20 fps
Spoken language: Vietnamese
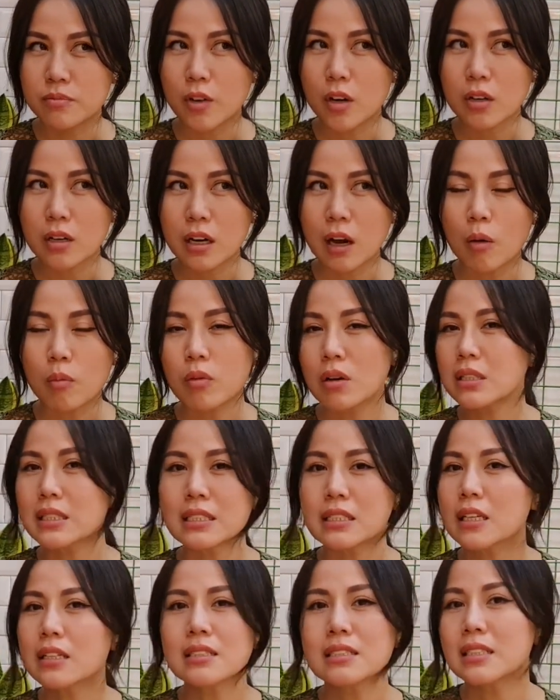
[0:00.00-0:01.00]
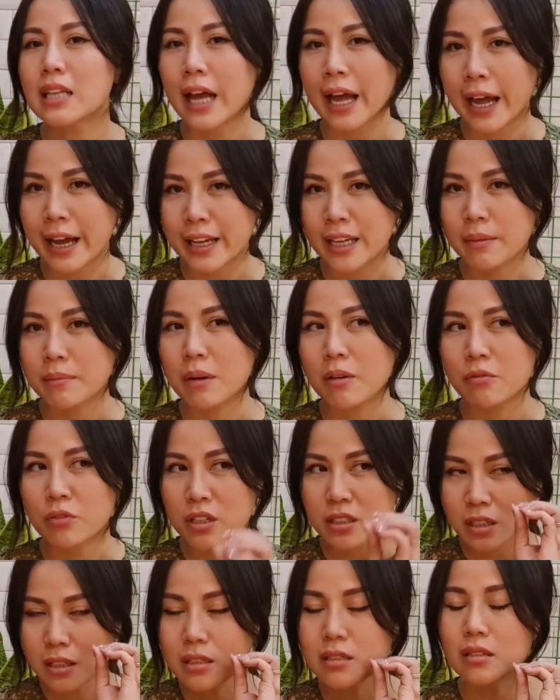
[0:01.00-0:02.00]
Vân không có thích xài, nhưng mà
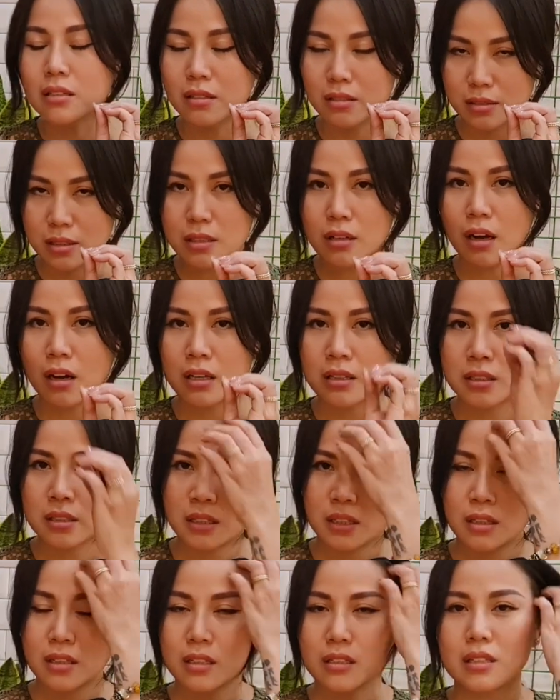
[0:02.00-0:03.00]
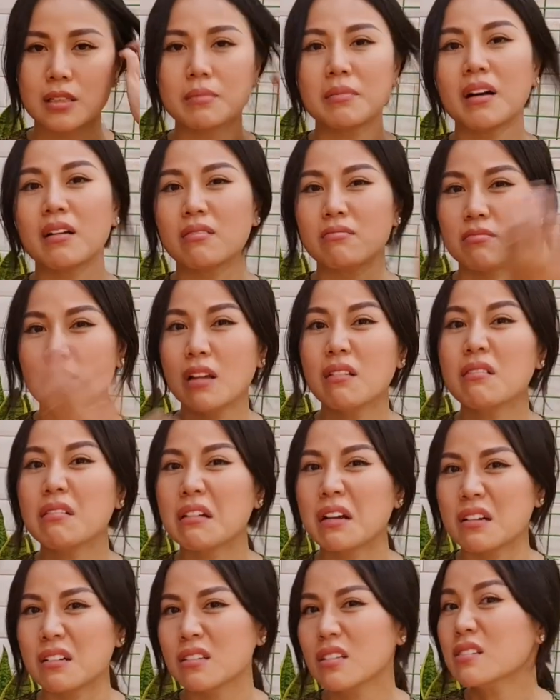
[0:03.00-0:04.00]
Vân thích ngửi thôi. Nhưng mà
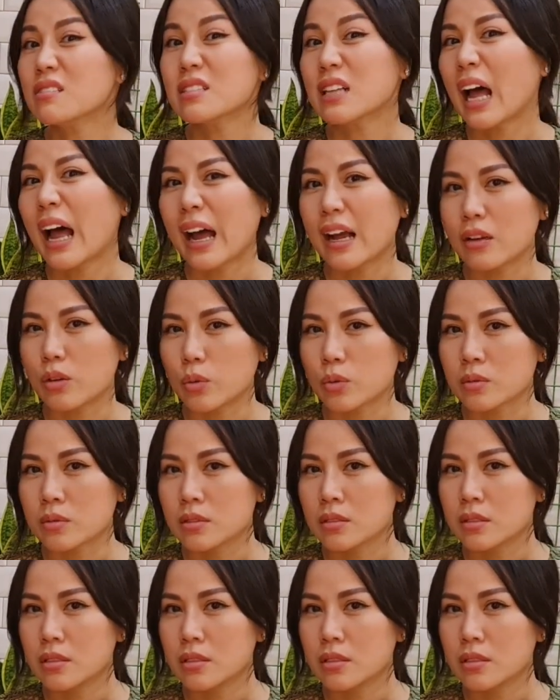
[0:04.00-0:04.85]
Linh là nó thích xài luôn,